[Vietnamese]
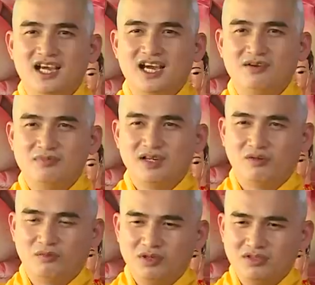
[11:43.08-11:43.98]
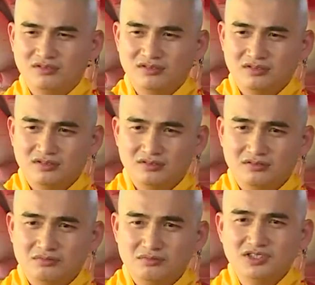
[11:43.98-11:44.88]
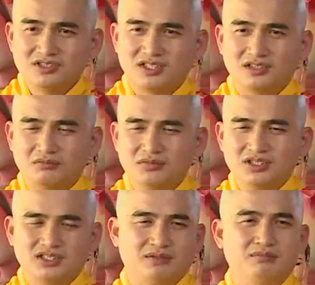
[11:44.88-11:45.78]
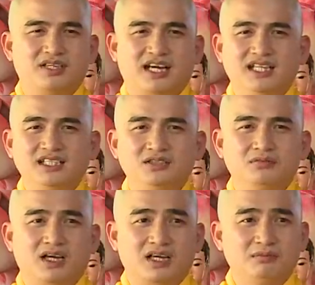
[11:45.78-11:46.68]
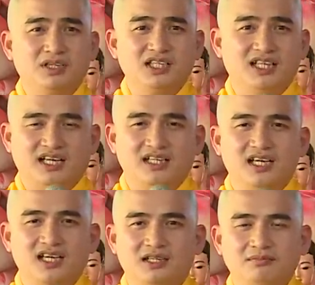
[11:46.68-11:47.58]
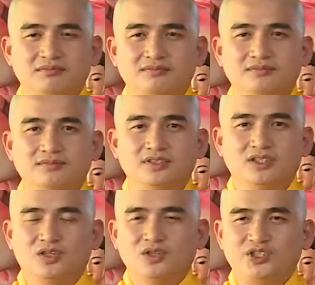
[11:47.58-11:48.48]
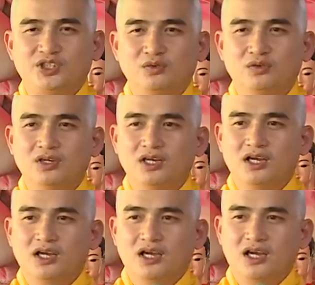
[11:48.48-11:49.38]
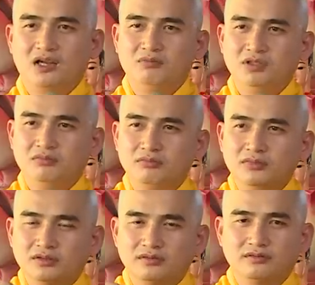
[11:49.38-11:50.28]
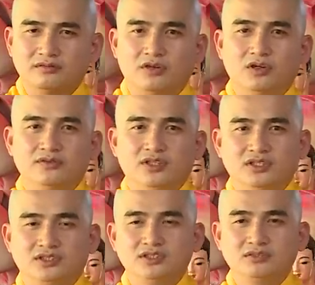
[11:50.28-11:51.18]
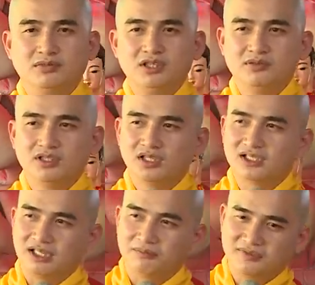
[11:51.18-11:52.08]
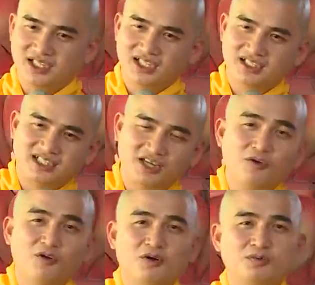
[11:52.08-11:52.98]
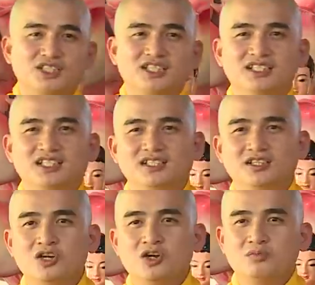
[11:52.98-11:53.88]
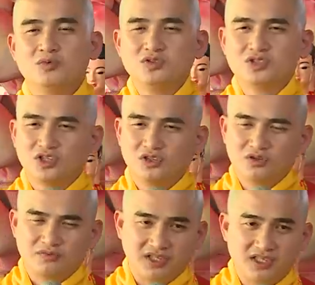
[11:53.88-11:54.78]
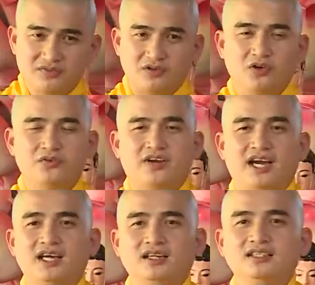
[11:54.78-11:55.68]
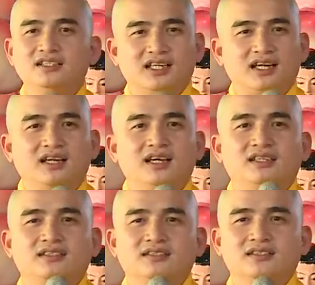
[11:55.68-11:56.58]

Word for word: Anh bắt đầu mới bước từng bước chậm rãi, nhưng mà cảm thấy nặng nề lắm, khó chịu. Anh mới bước vội về trước mấy bước, anh cầm dây anh kéo con ốc sên đi, muốn cho nó phải đi vội vã, đi nhanh lên.